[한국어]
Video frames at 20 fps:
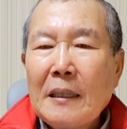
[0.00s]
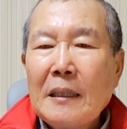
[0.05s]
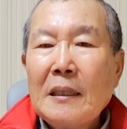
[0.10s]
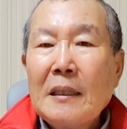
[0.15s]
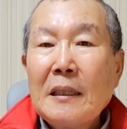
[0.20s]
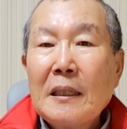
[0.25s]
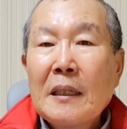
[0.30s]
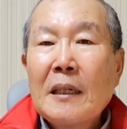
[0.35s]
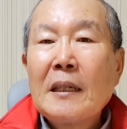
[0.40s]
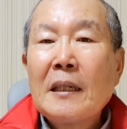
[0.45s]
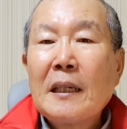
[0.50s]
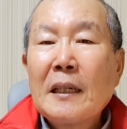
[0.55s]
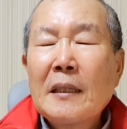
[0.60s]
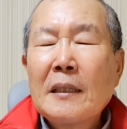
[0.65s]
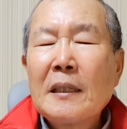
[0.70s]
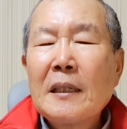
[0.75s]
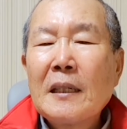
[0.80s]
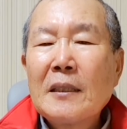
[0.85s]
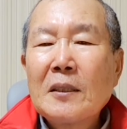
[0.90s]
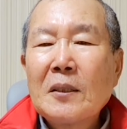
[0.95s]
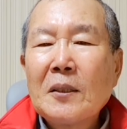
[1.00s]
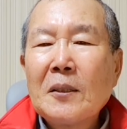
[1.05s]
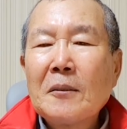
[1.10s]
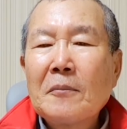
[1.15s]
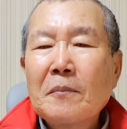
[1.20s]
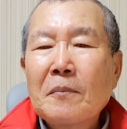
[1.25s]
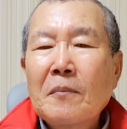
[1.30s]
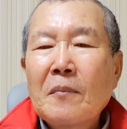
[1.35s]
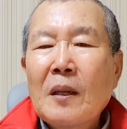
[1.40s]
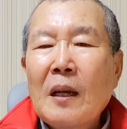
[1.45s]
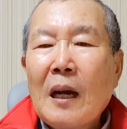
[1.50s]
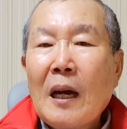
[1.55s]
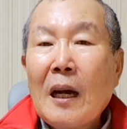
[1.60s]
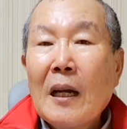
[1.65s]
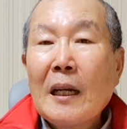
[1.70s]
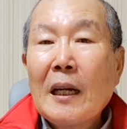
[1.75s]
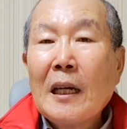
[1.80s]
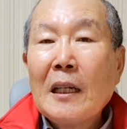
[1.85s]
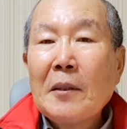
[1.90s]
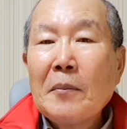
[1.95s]
이렇게 얘기해서
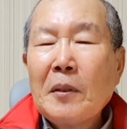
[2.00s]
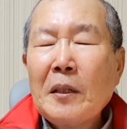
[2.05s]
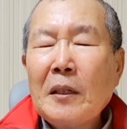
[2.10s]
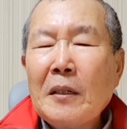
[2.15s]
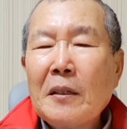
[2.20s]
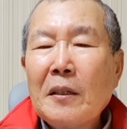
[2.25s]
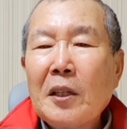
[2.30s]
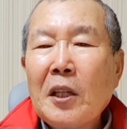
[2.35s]
하나님이